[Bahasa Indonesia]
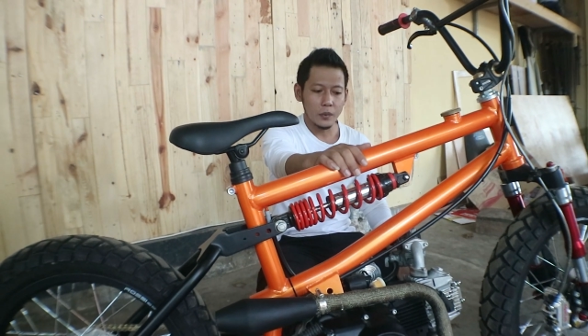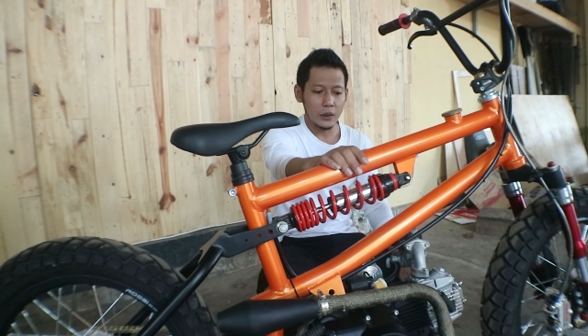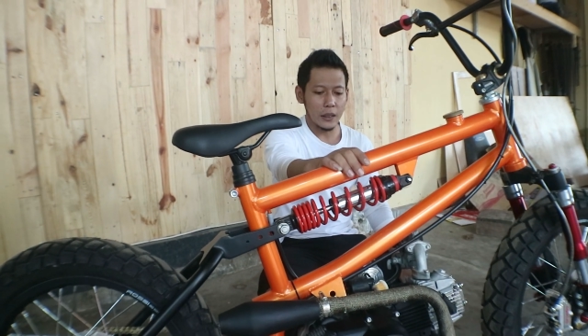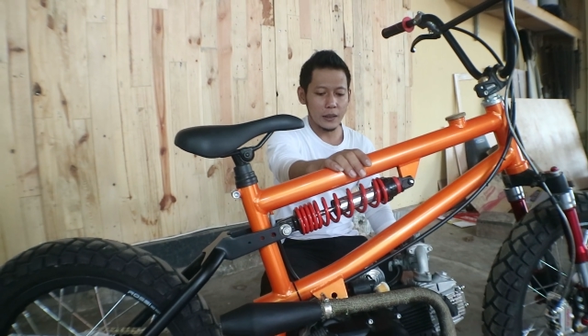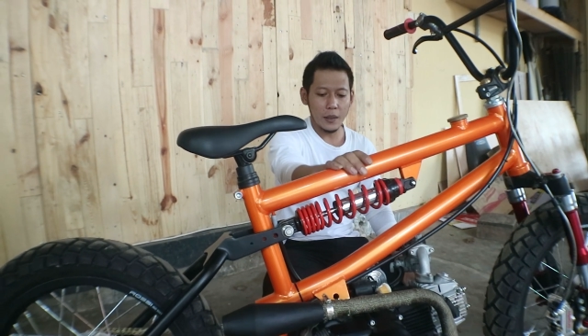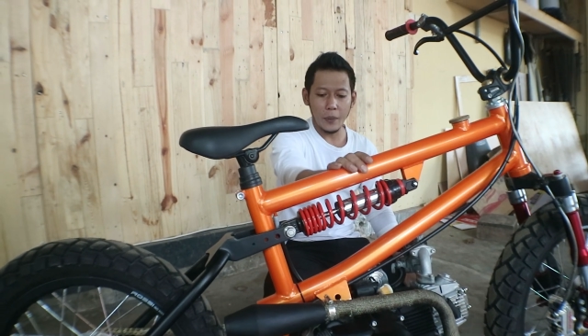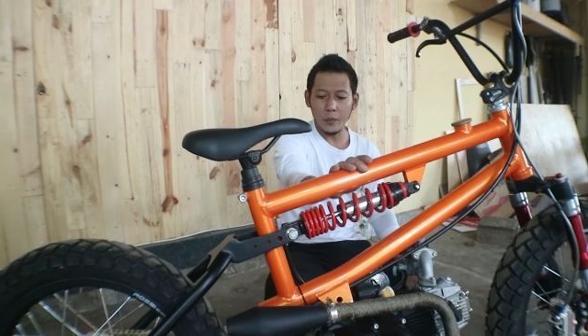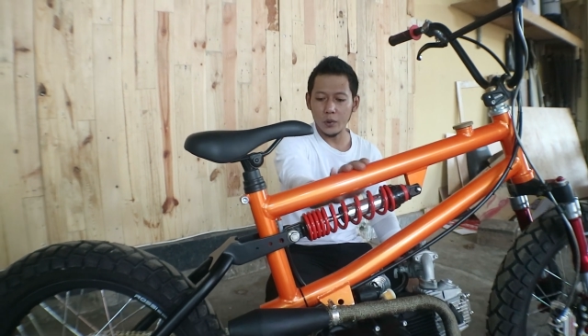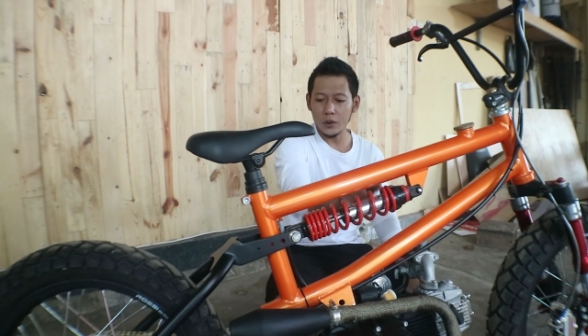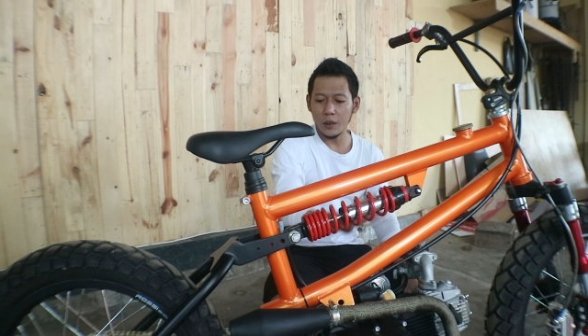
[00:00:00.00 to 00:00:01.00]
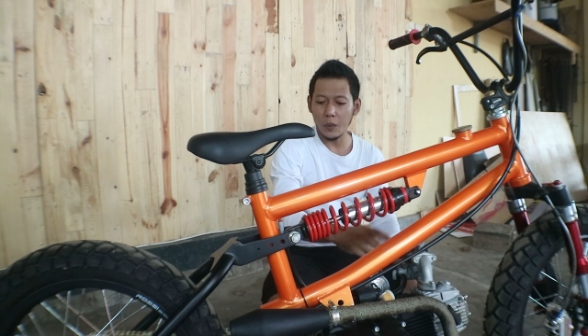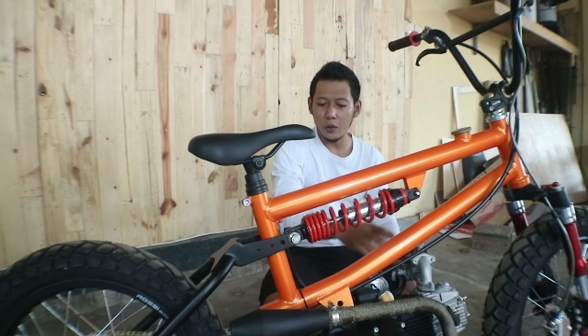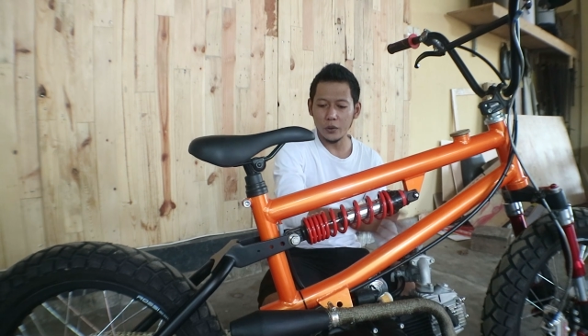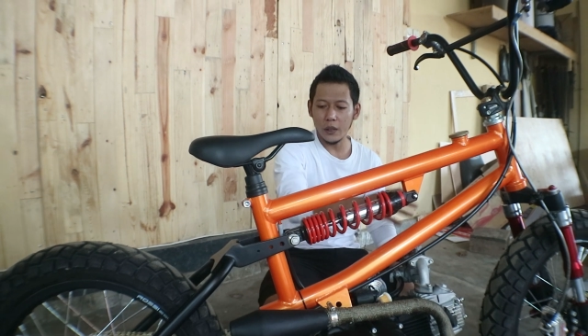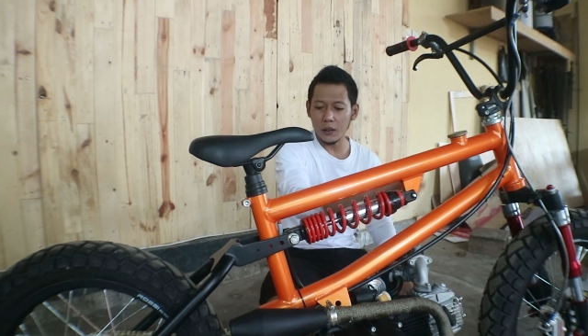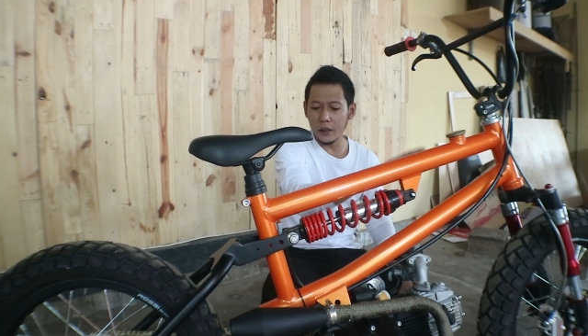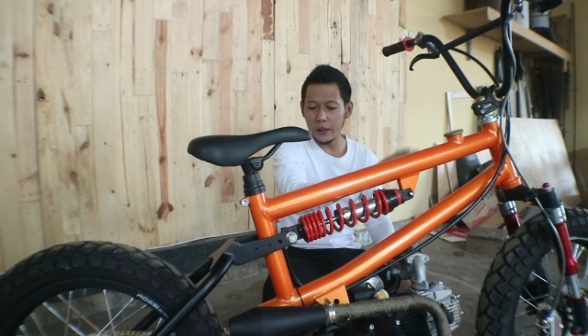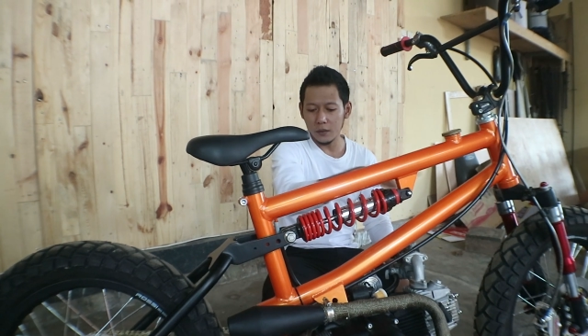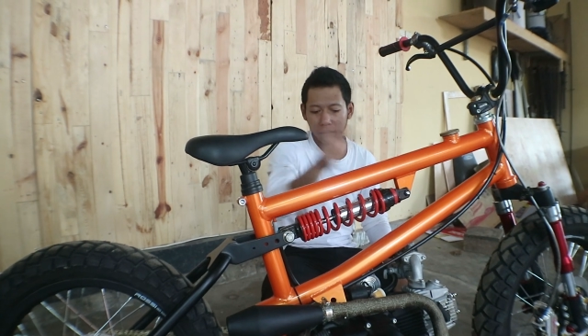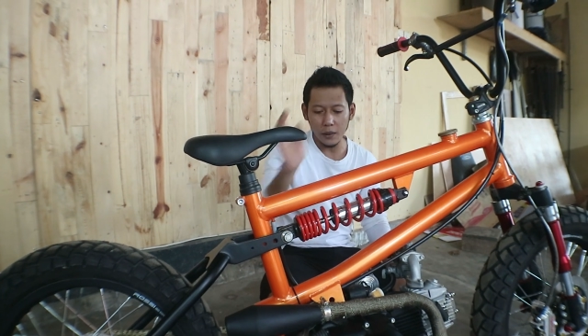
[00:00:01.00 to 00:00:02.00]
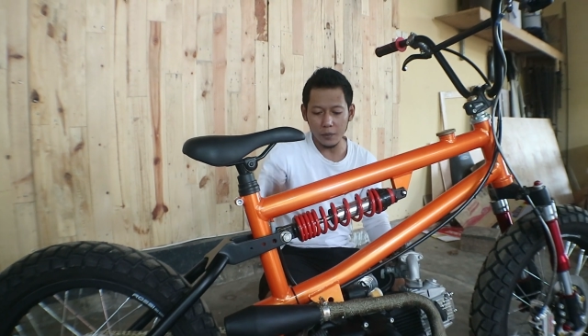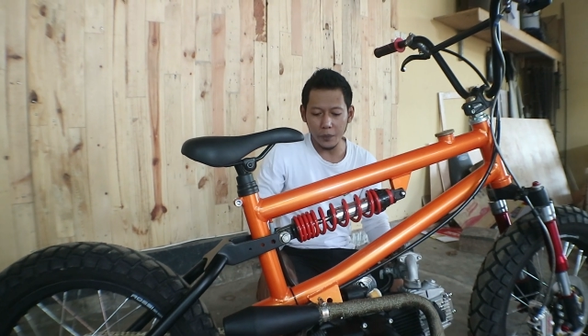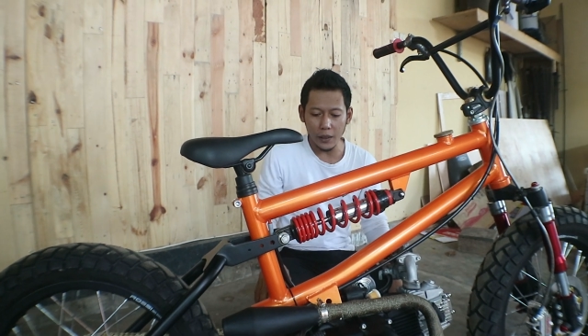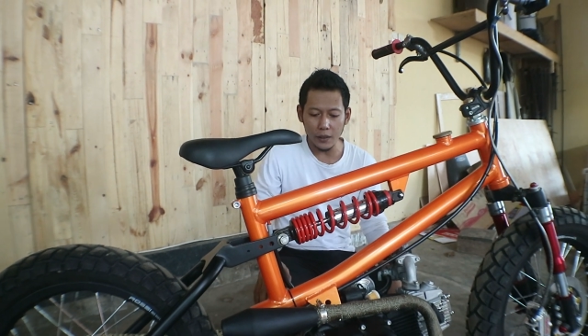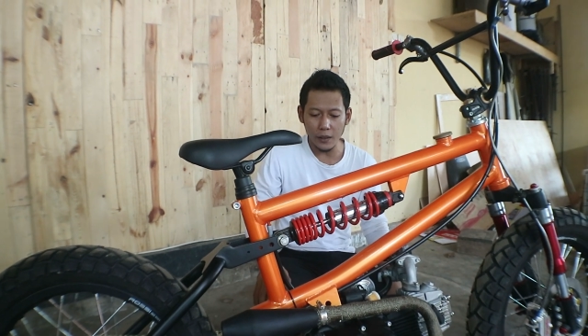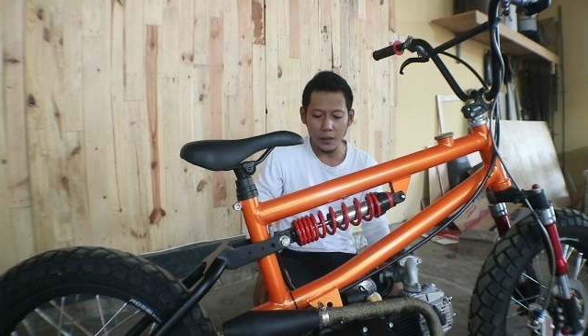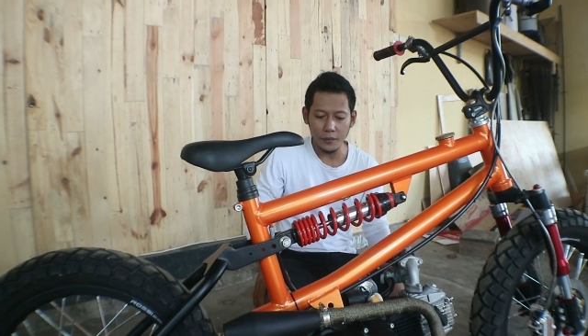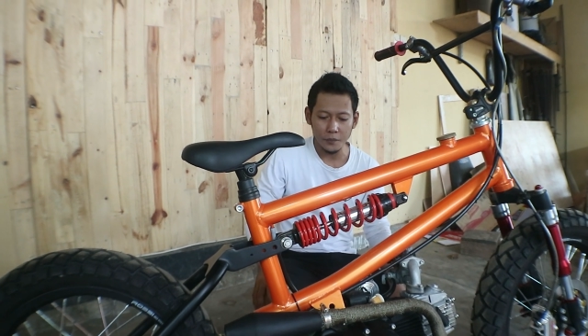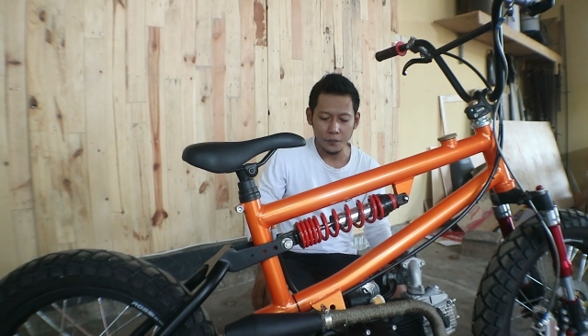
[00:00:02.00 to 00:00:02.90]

Karena Pak bosnya maunya clean tanpa ada